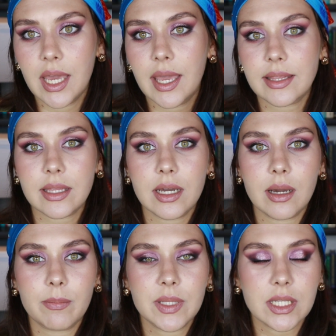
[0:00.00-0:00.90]
–
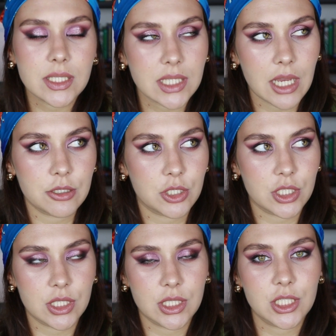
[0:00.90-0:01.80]
это
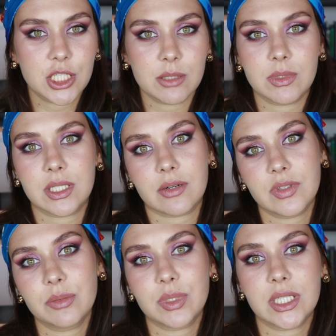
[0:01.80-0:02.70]
потрясающие, ни с чем не
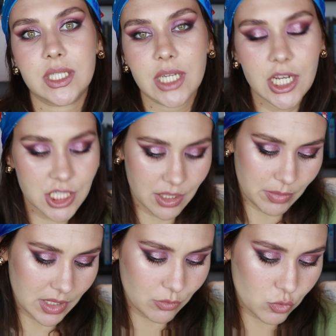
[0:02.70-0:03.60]
сравнимые сияшки,
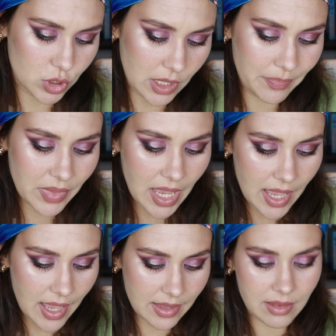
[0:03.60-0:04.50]
потому что
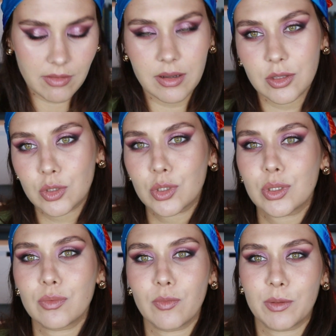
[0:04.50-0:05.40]
это
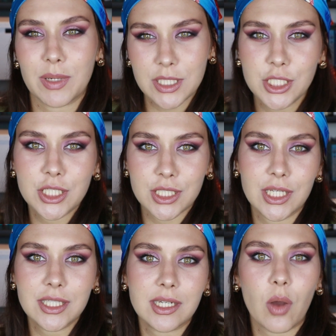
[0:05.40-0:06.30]
вот практически,
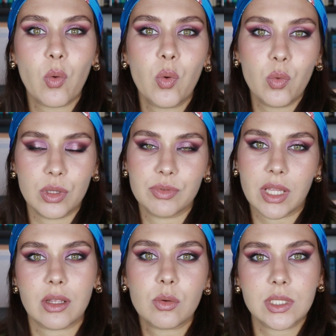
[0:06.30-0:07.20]
знаете, как у худа, вот
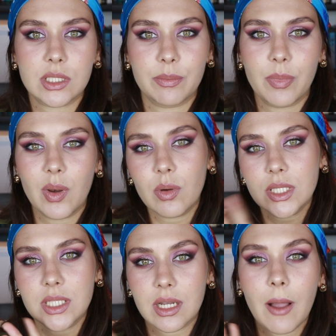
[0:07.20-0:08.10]
эта россыпь
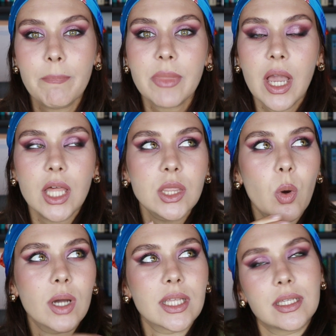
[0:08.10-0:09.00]
блесток,
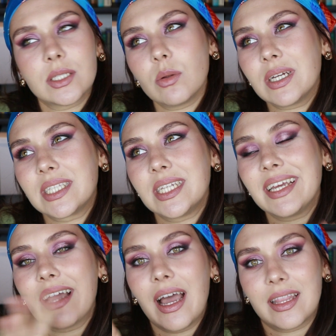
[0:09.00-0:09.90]
но она настолько
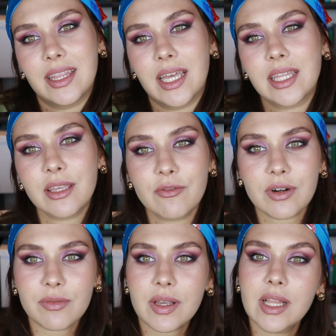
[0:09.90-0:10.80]
деликатная, она не
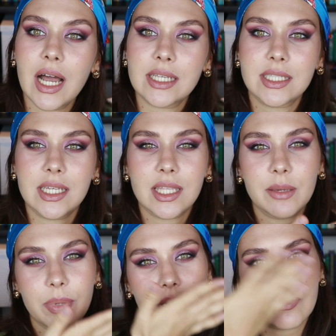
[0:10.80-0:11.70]
вырвиглазная, она
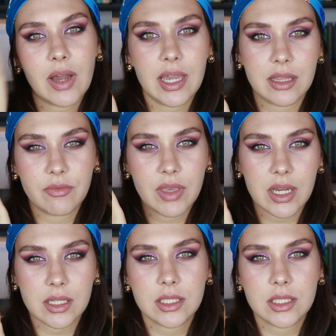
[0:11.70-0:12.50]
не покрывает века